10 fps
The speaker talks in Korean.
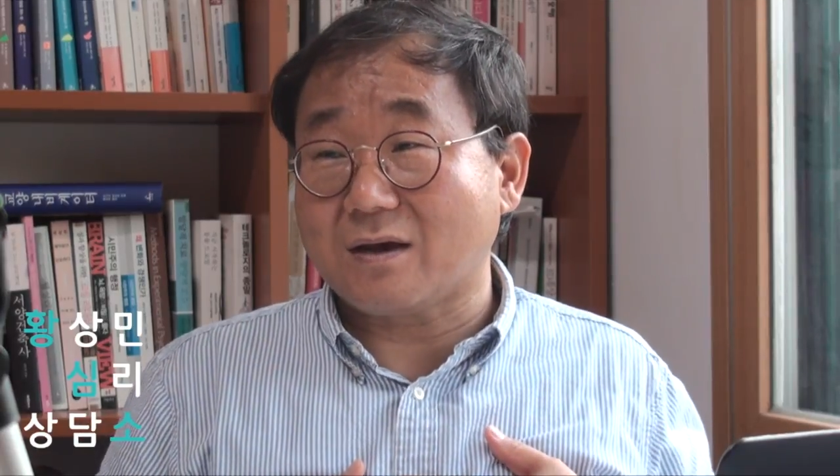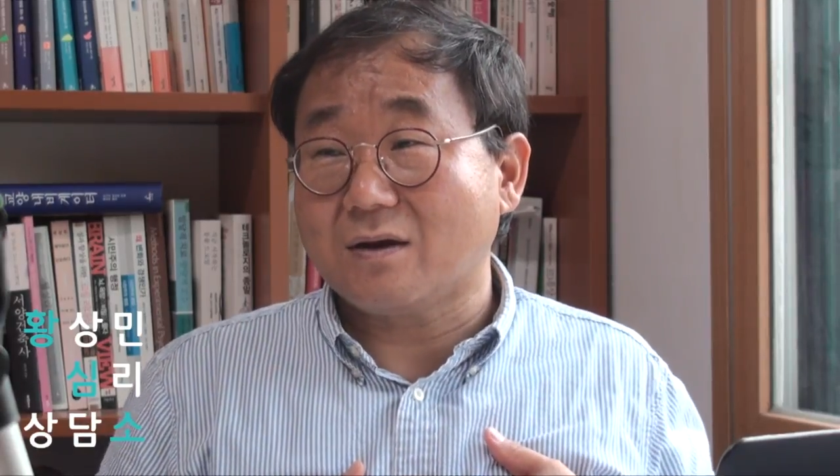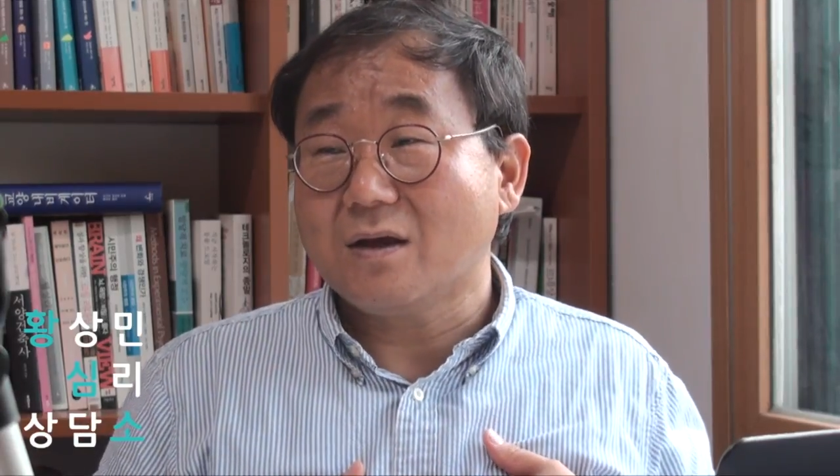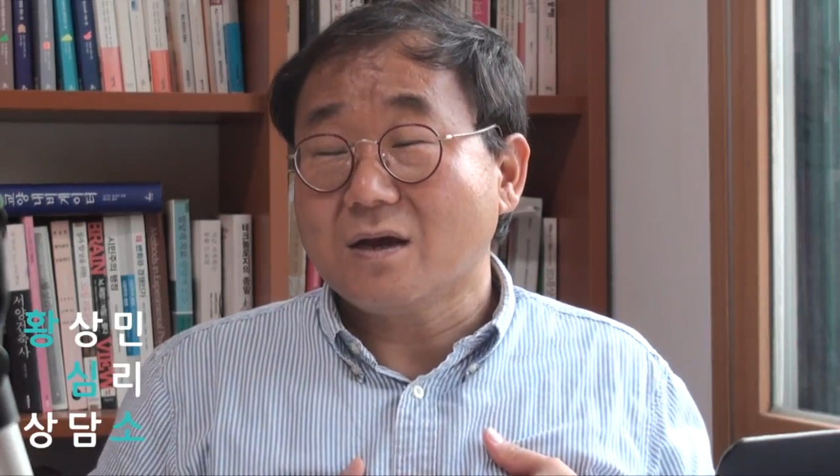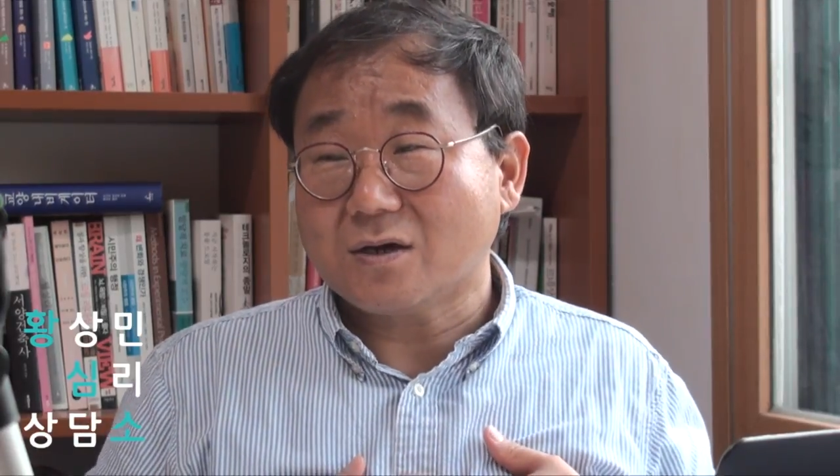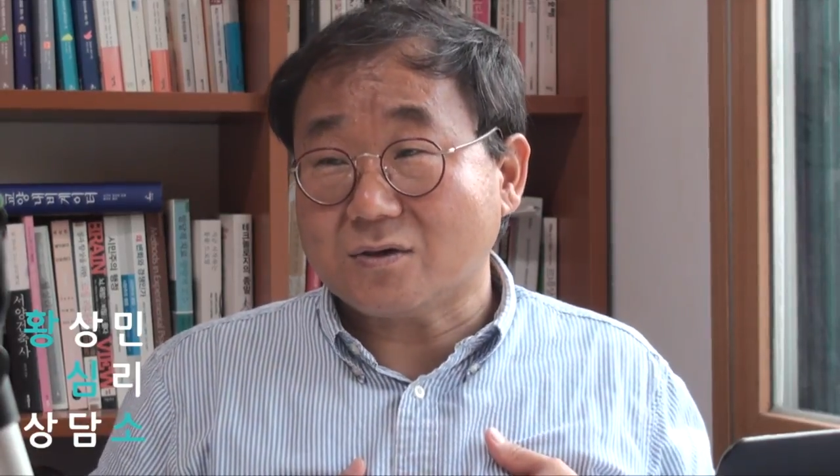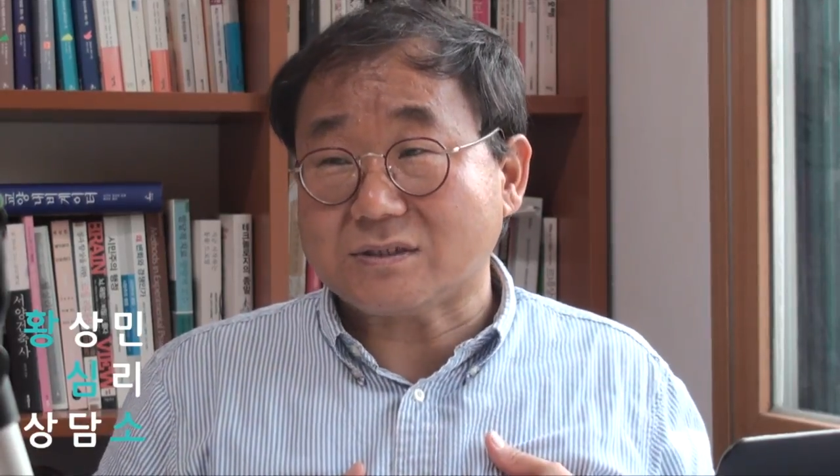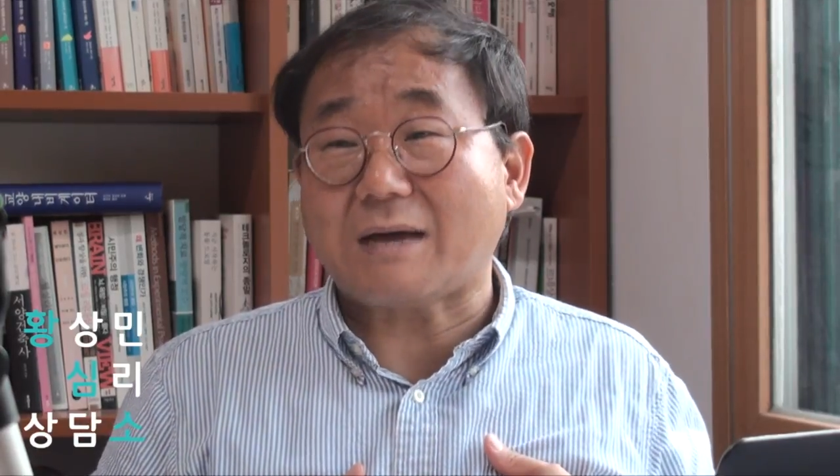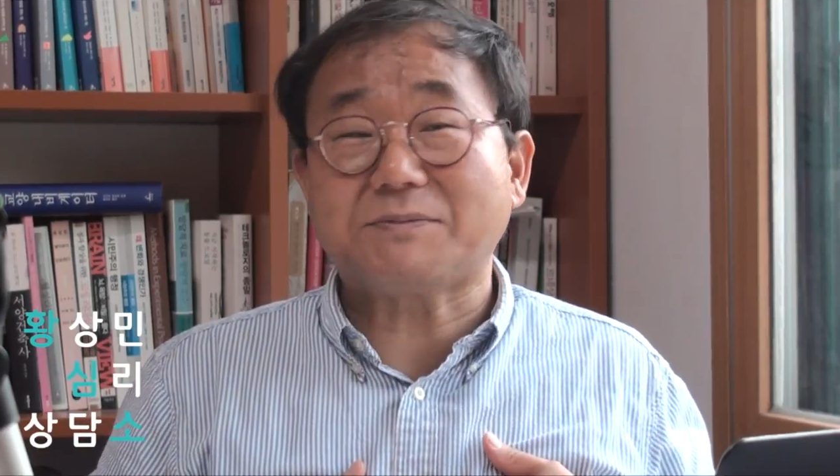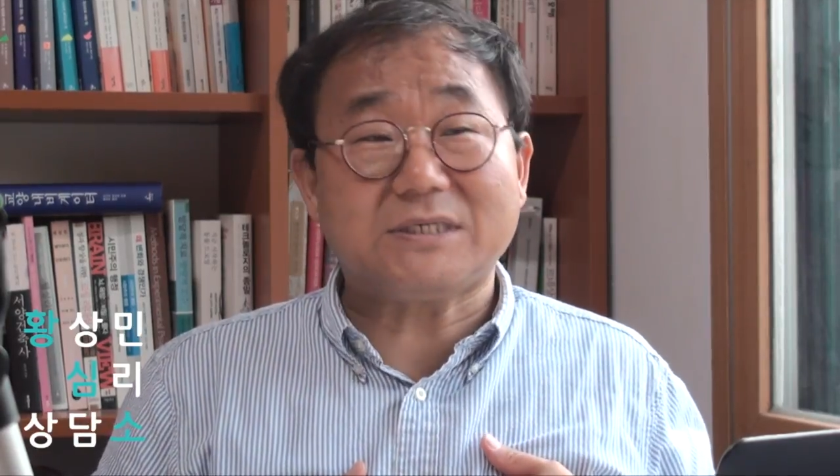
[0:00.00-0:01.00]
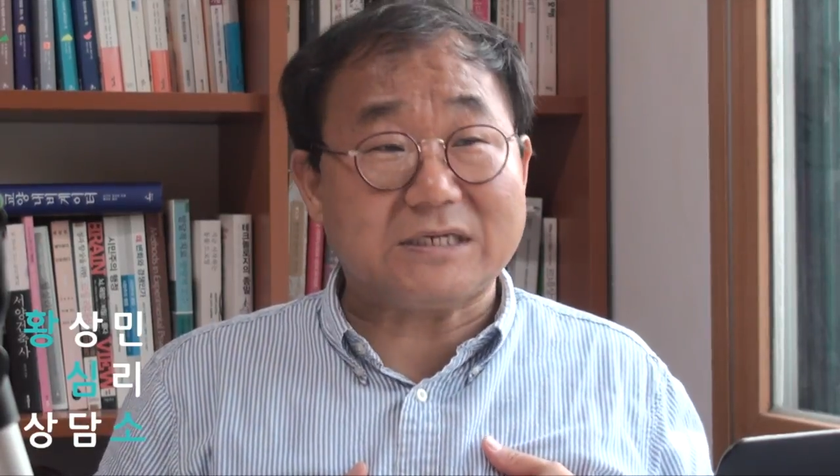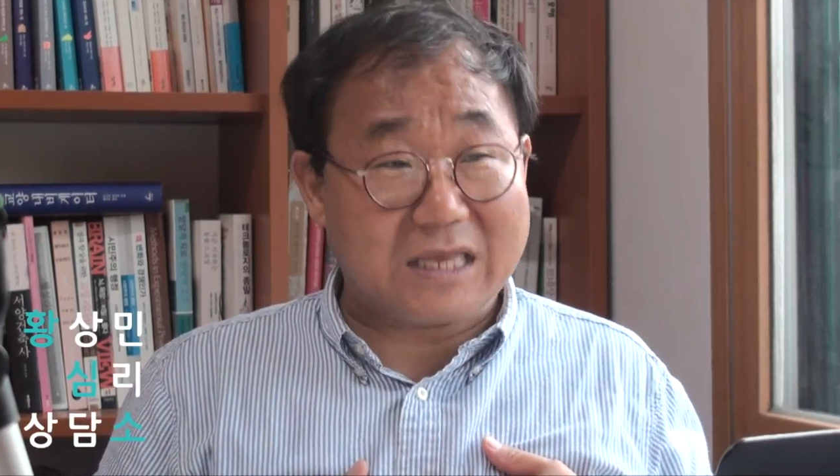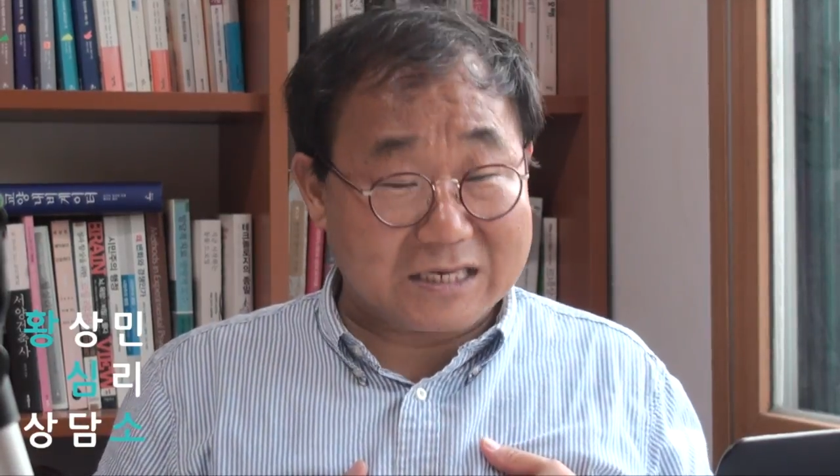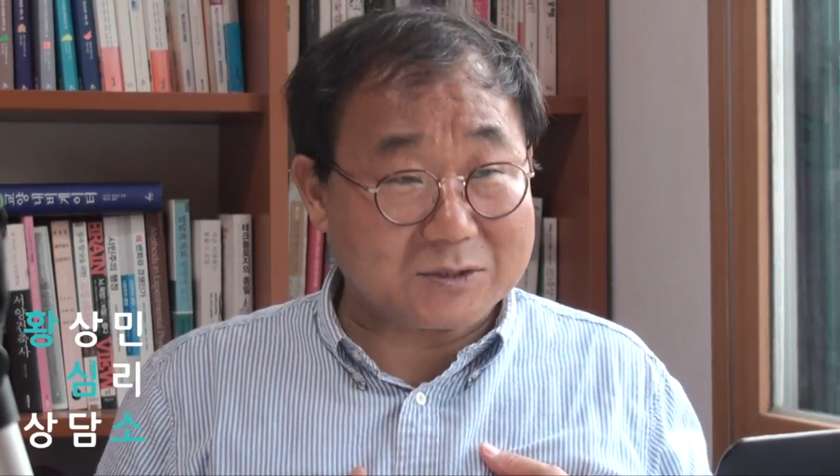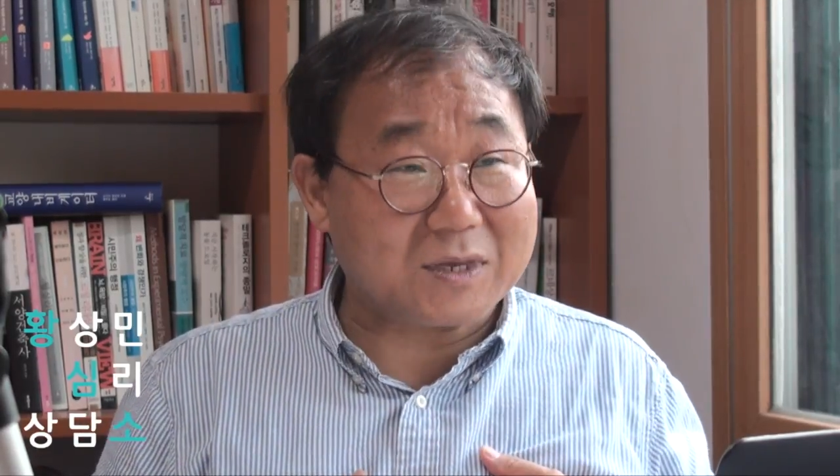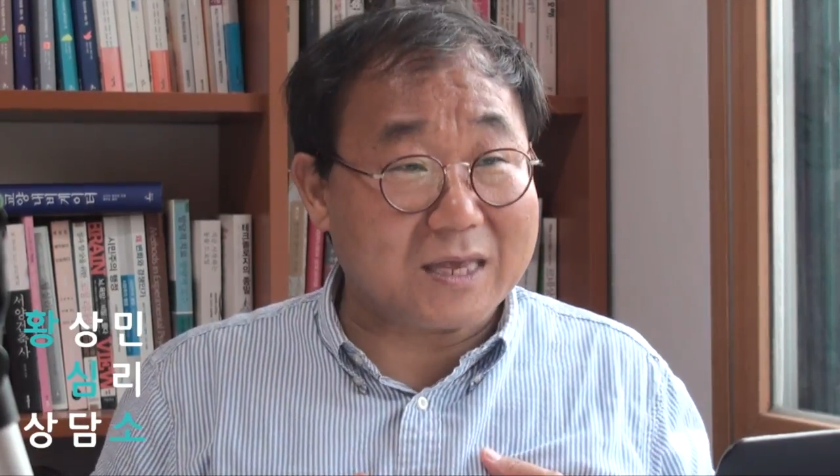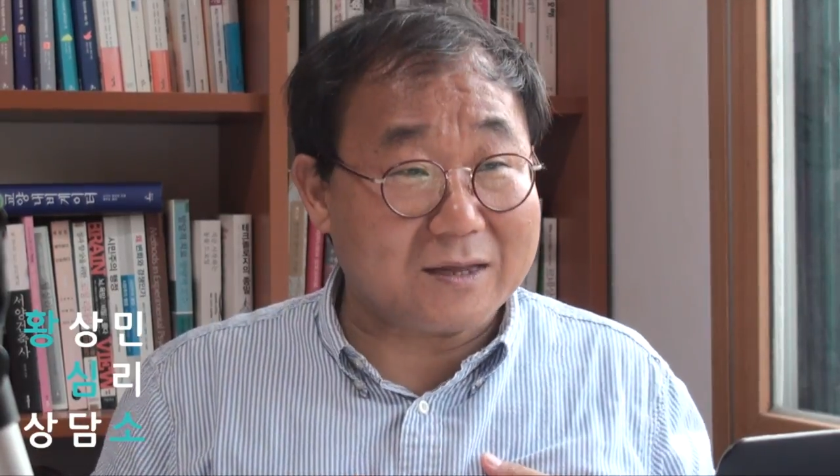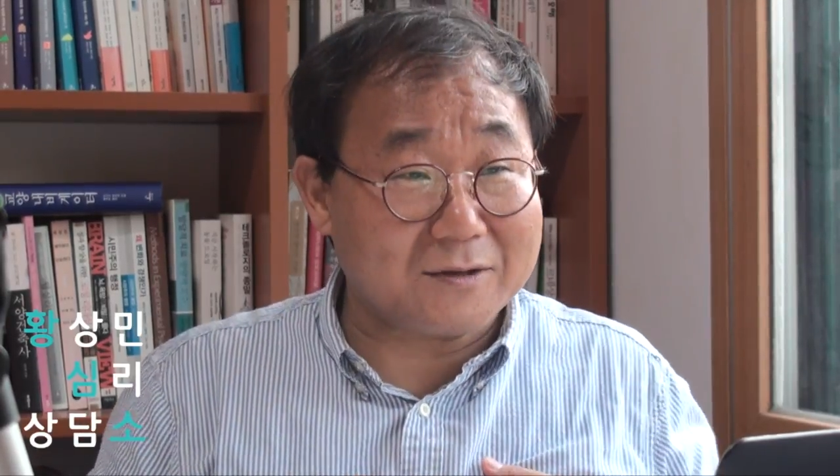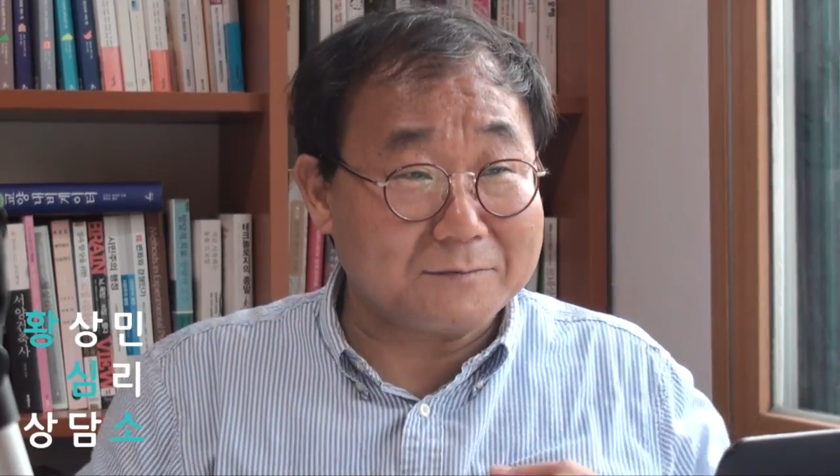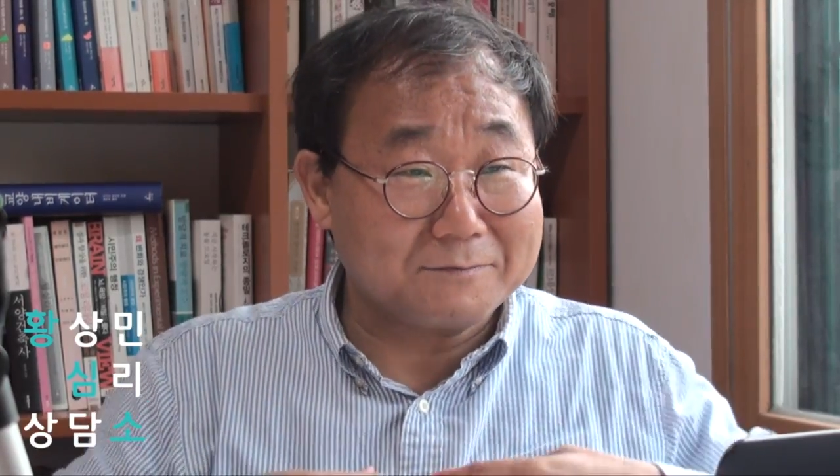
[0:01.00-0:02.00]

음, 그리고 삽질을 계속해요.